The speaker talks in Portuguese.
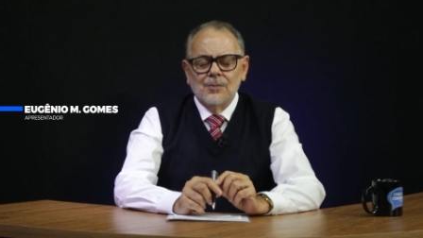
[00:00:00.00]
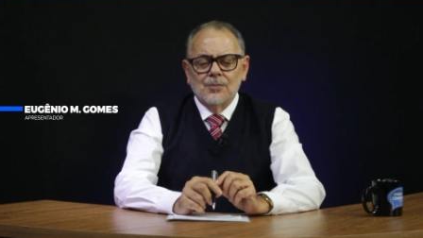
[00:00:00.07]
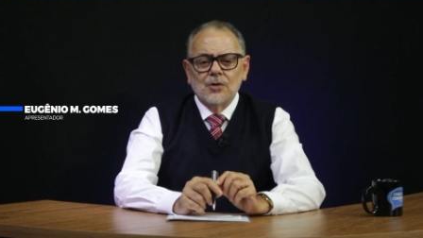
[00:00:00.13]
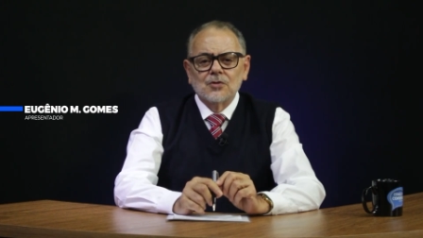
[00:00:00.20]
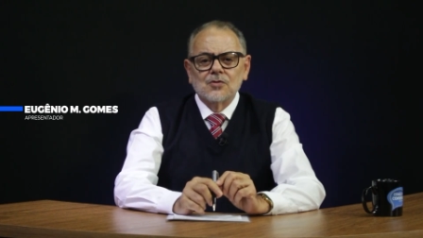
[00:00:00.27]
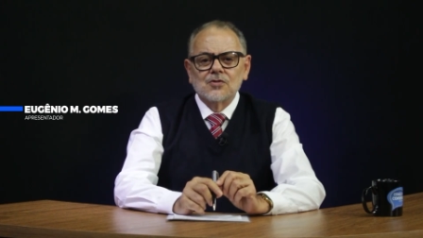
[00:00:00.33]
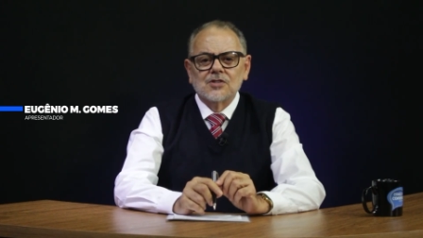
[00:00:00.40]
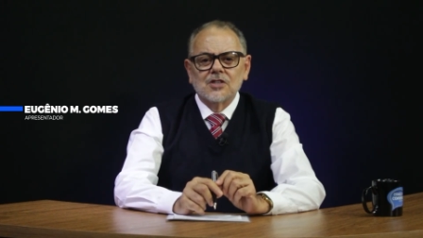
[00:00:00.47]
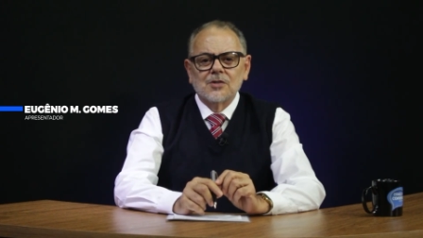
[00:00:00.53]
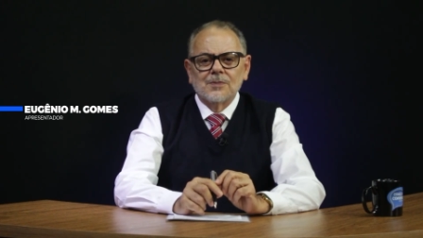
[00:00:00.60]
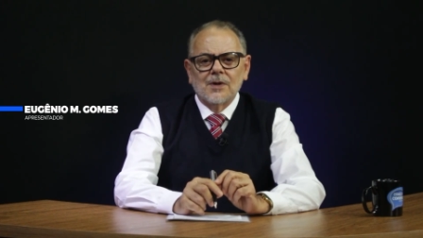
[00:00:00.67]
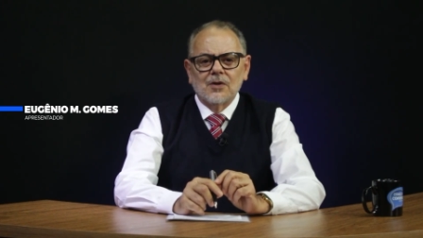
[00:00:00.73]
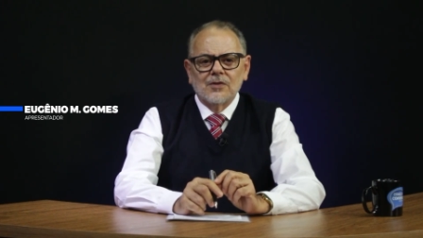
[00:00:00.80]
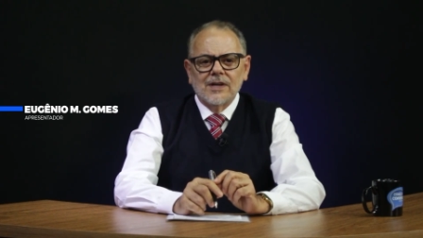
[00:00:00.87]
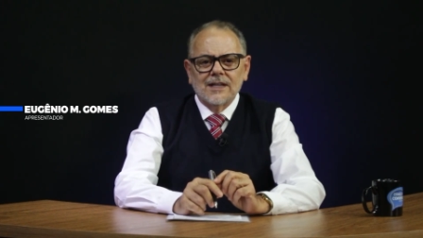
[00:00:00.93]
produzido
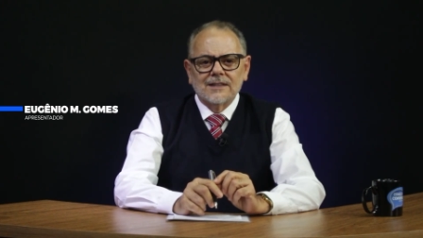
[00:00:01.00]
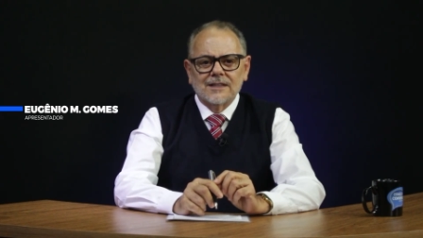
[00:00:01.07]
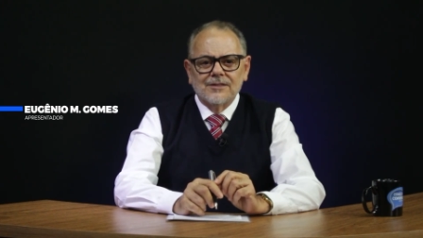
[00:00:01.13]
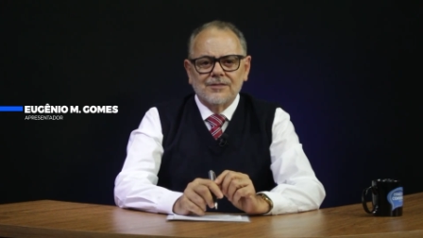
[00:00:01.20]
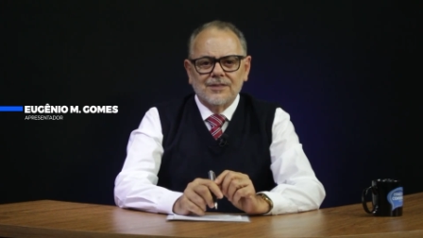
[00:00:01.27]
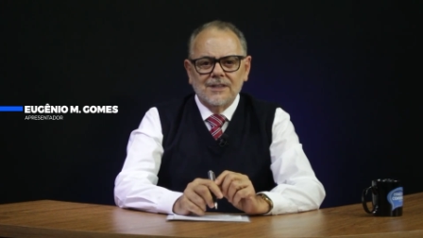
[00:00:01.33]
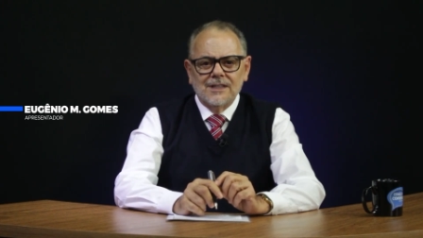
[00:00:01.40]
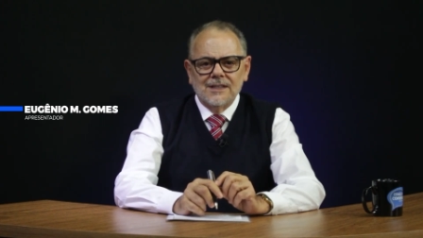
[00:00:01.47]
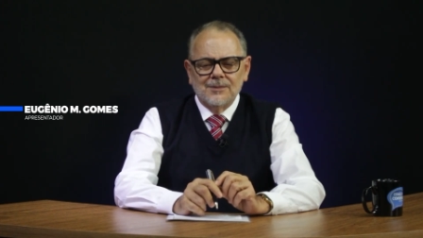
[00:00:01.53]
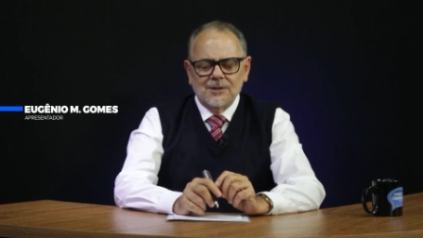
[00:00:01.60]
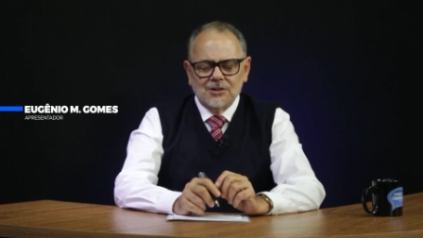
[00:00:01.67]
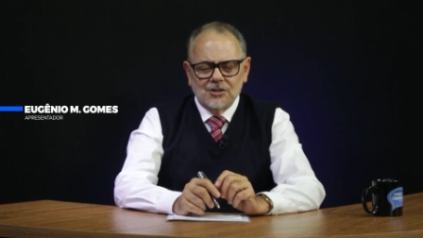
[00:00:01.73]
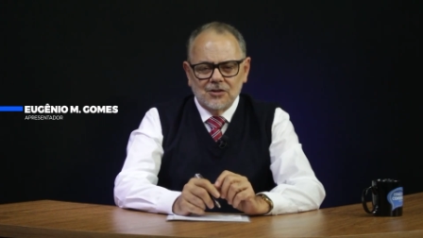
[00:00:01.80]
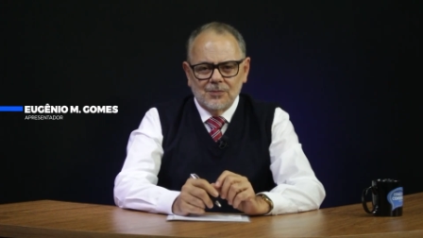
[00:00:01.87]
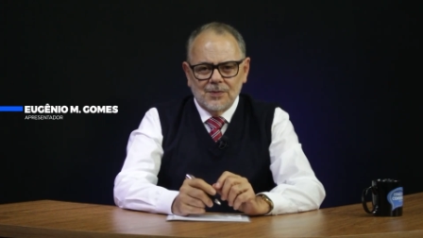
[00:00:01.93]
pela UNEC TV,
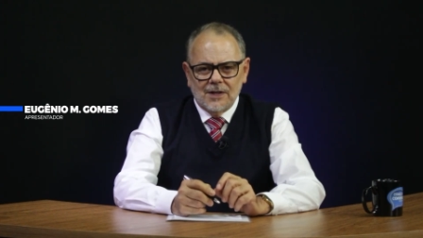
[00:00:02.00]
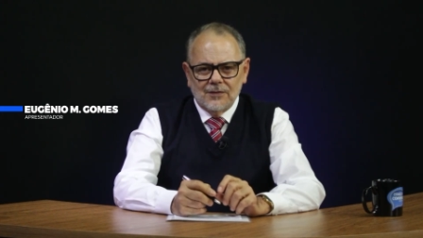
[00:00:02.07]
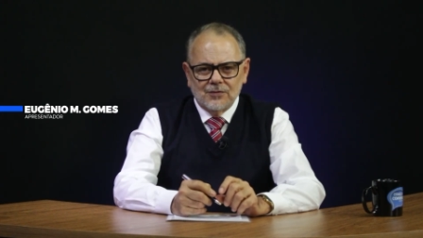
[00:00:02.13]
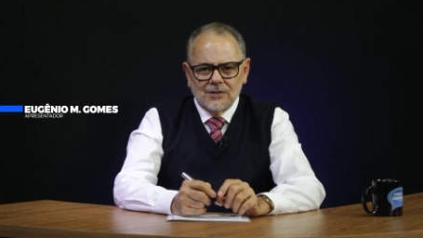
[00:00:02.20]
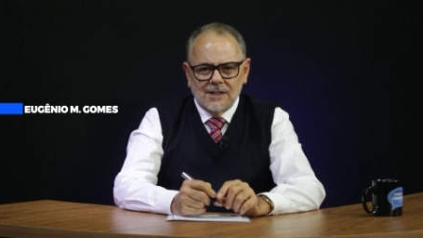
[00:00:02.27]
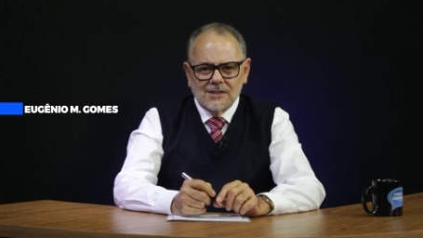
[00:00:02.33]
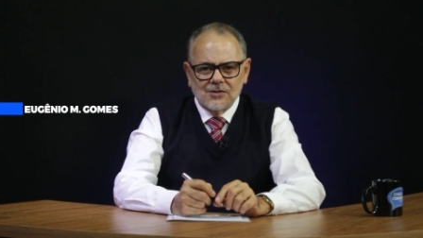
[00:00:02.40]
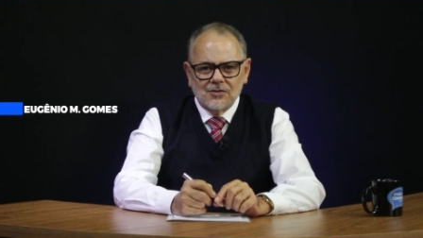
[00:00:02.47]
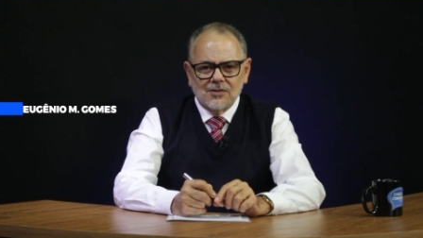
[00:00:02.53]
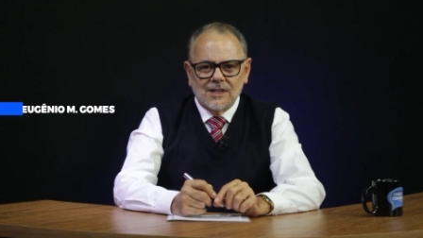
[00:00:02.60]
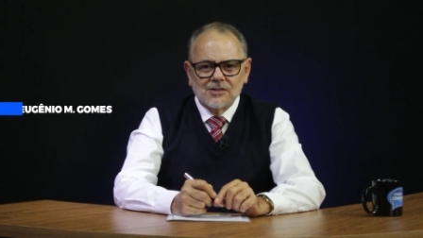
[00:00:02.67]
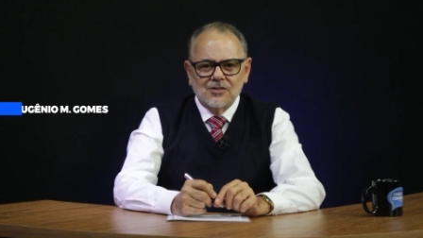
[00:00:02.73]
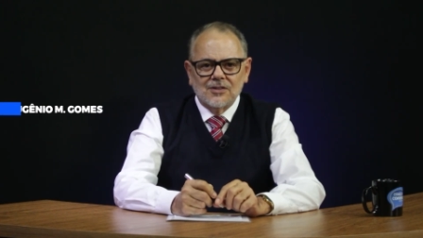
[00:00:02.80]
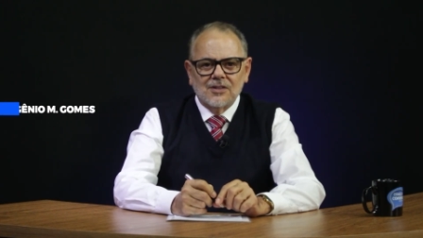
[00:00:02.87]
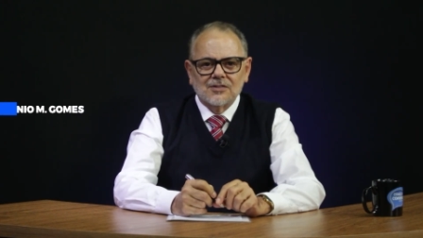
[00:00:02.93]
mantido pela Fundação
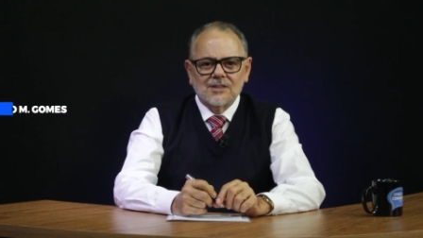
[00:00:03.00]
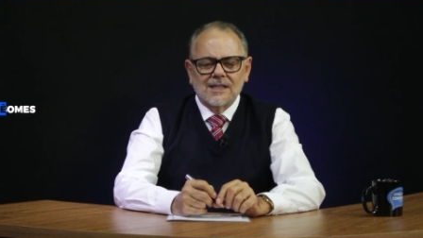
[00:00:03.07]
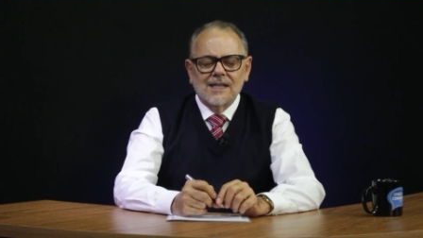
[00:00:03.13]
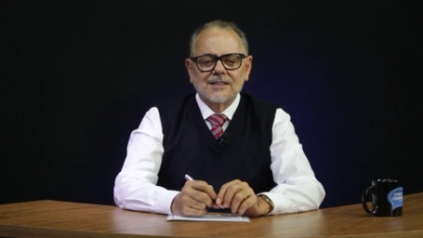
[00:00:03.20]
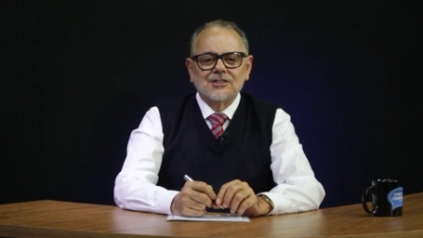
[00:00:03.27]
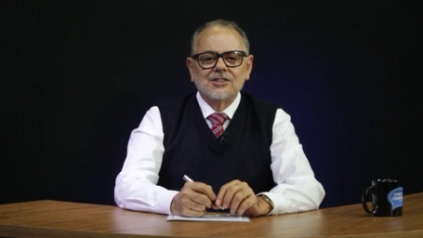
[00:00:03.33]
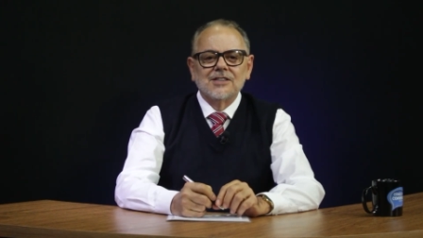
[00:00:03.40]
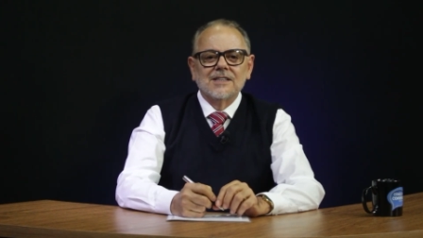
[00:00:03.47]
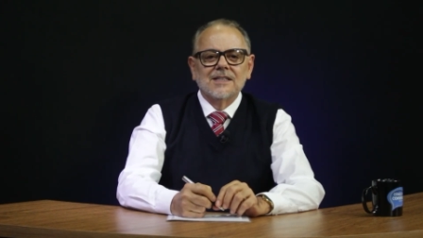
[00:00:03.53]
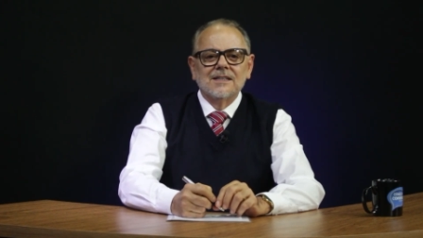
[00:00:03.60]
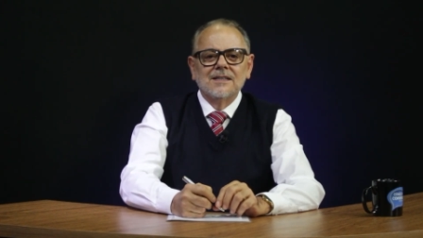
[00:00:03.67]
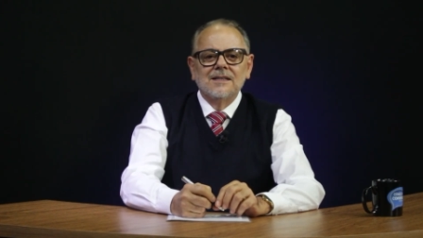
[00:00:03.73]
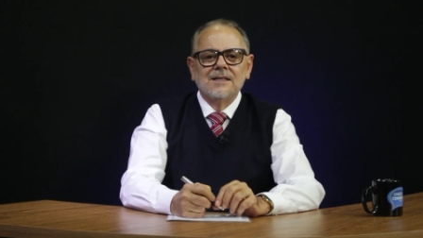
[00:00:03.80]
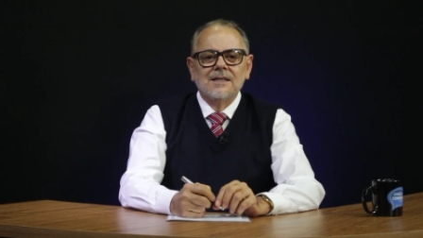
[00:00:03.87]
Educacional de Caratinga